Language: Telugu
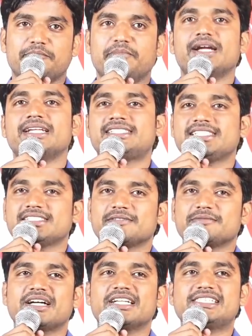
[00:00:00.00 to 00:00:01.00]
మనిషి
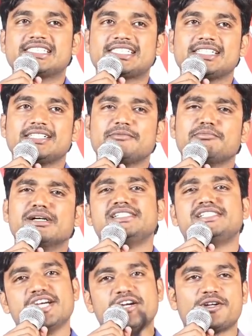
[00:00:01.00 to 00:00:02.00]
మనిషికి
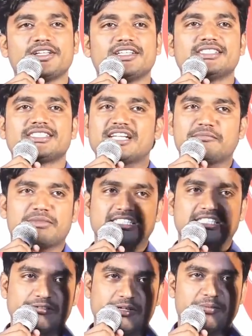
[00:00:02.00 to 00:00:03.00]
మంచి ఏంటో తెలిసినా
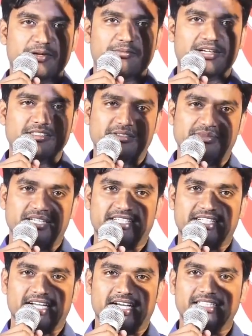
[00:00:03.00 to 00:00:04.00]
మంచి వైపుకి మనసు
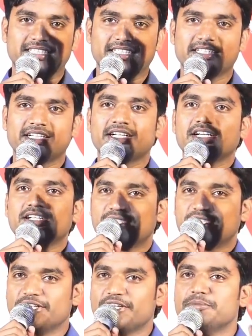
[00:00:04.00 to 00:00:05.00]
పెట్టడు కానీ
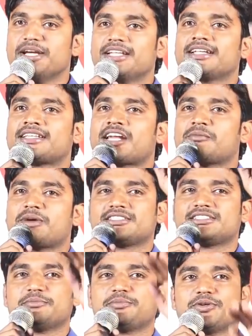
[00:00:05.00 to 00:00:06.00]
చెడు మీదే తన
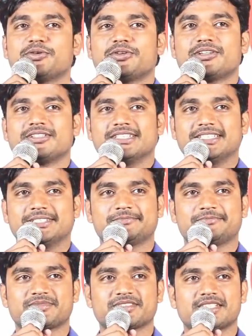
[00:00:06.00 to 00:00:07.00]
మనసు ఎప్పుడు ఉంటుంది
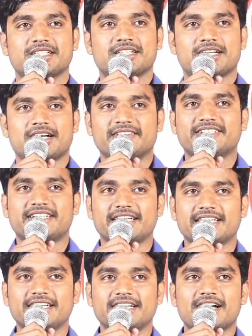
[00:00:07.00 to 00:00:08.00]
అందుకే
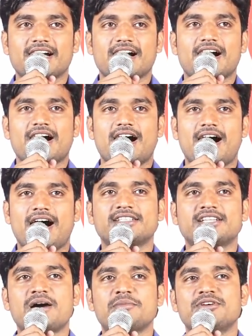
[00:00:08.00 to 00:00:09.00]

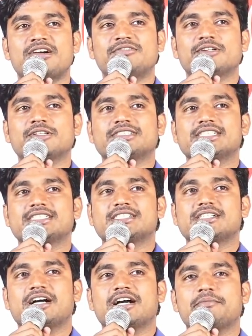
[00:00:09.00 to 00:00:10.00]
ఆదాము అవ్వలు
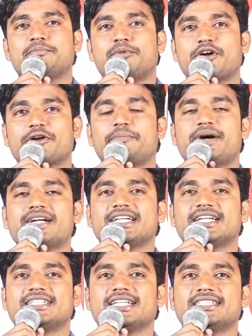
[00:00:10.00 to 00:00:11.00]
చేసిన పొరపాటు
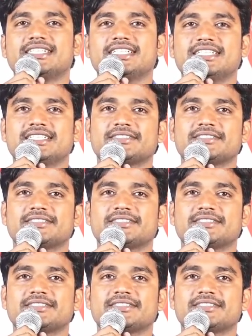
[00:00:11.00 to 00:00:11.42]
ఏంటంటే